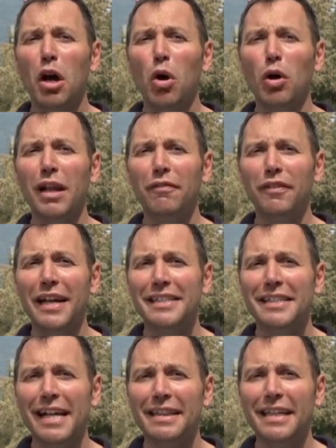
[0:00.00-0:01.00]
con la
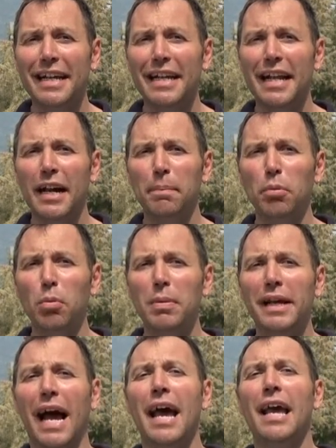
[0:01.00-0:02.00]
festa della
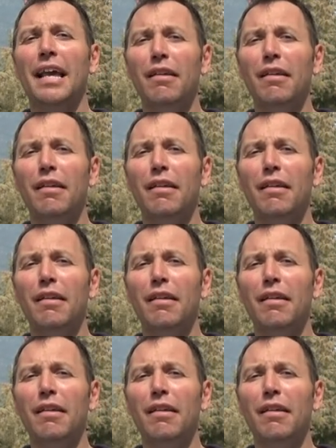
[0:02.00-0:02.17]
Repubblica.